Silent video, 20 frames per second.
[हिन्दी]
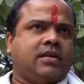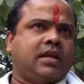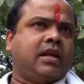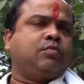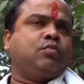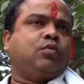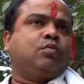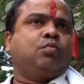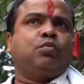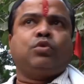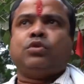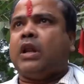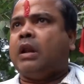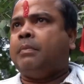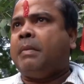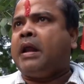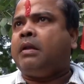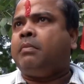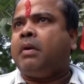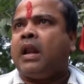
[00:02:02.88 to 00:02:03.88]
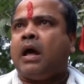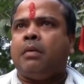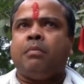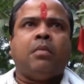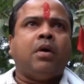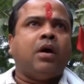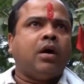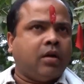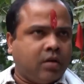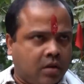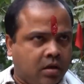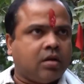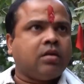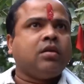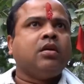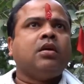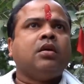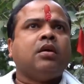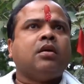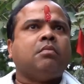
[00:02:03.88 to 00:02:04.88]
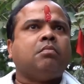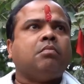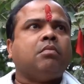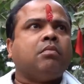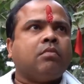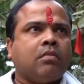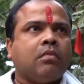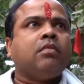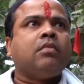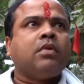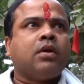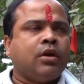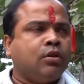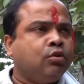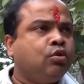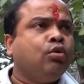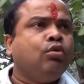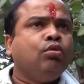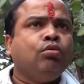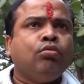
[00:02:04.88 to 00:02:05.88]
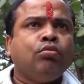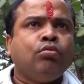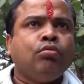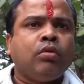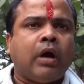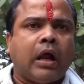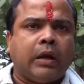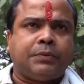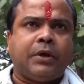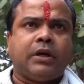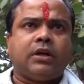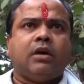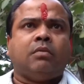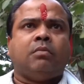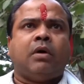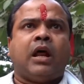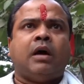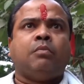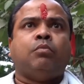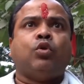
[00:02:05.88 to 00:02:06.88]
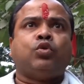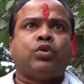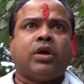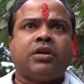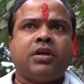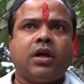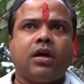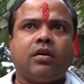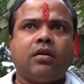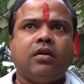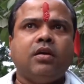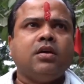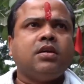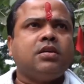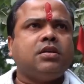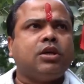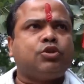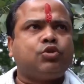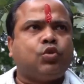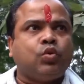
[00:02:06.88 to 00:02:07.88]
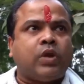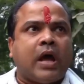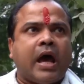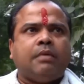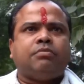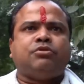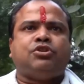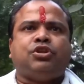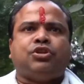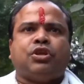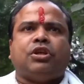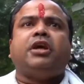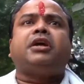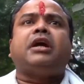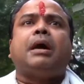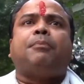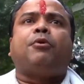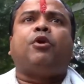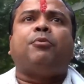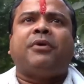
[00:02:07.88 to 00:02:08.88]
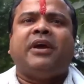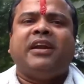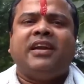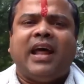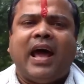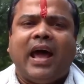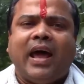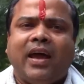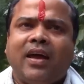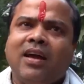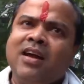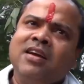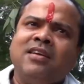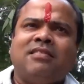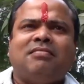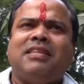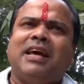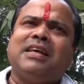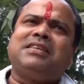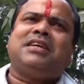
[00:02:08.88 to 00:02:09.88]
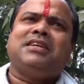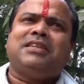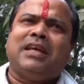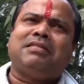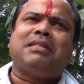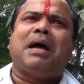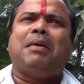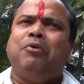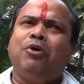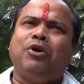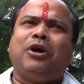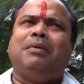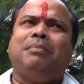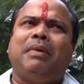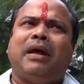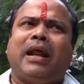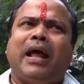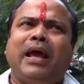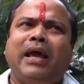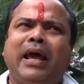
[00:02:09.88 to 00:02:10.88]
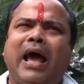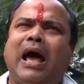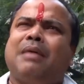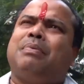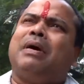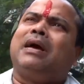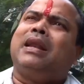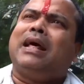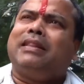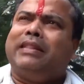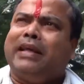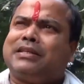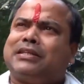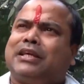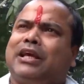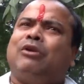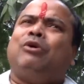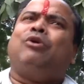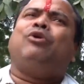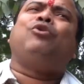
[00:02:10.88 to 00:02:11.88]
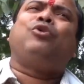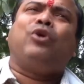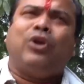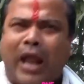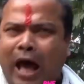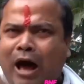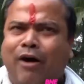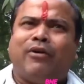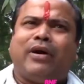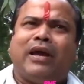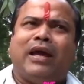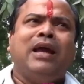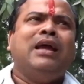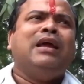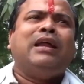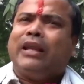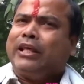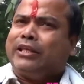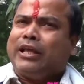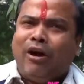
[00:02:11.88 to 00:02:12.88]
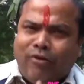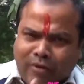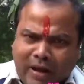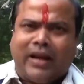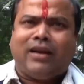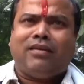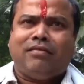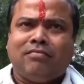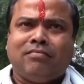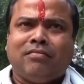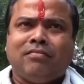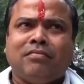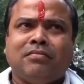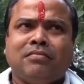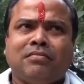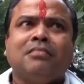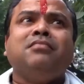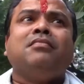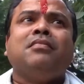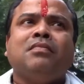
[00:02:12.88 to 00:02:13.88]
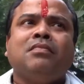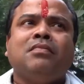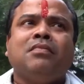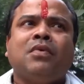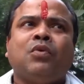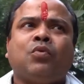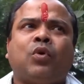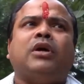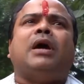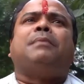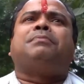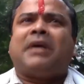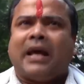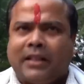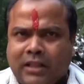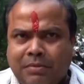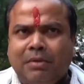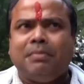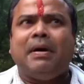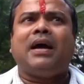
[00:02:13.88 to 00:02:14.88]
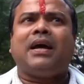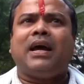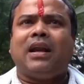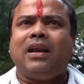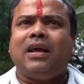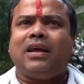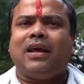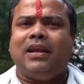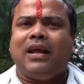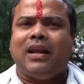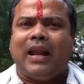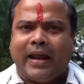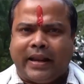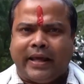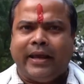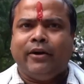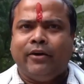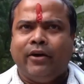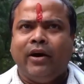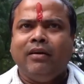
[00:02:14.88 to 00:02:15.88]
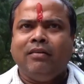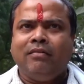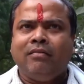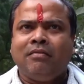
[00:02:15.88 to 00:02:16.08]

इधर मुसलमान बनाम हिंदू अल्पसंख्यक बनाम बहुसंख्यक ये चुनाव जीतने का प्रोपगेंडा है देश की जनता भूखे मर रही है आप बांग्लादेश के लोगों को लाओगे ले जाओ घर कोई आप शादी विवाह करने के लिए ला रहे हो